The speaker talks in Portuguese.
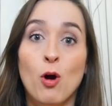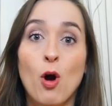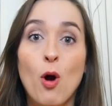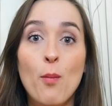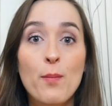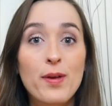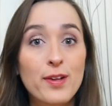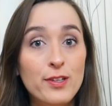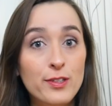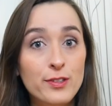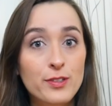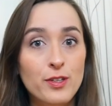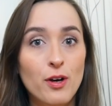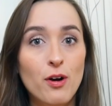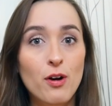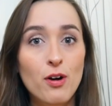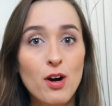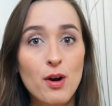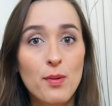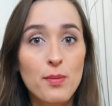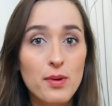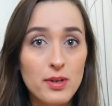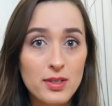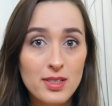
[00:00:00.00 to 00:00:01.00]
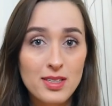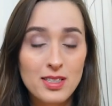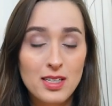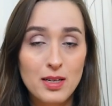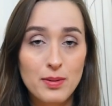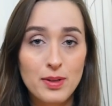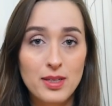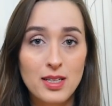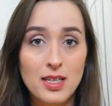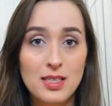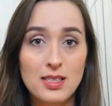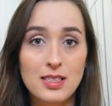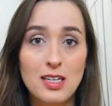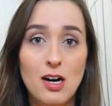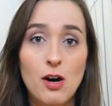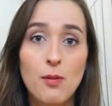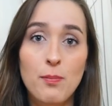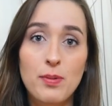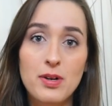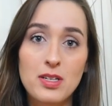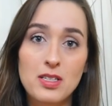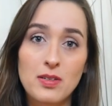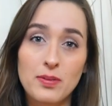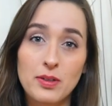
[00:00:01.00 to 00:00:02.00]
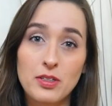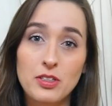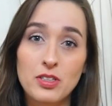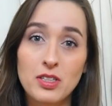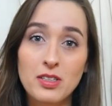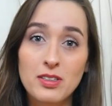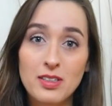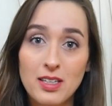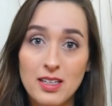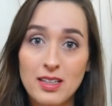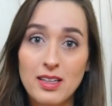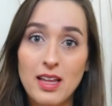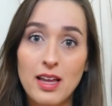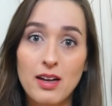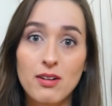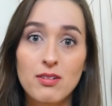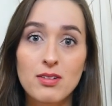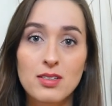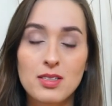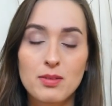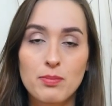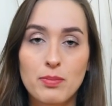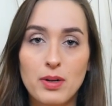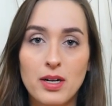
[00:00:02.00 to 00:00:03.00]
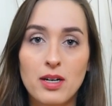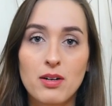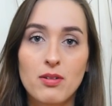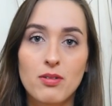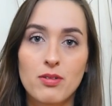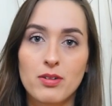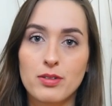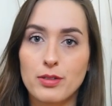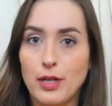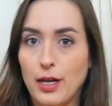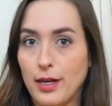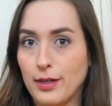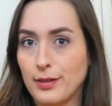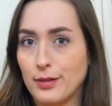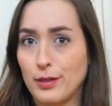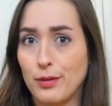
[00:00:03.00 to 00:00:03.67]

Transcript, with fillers: Começou como uma discriminação, principalmente entre negros e brancos, né?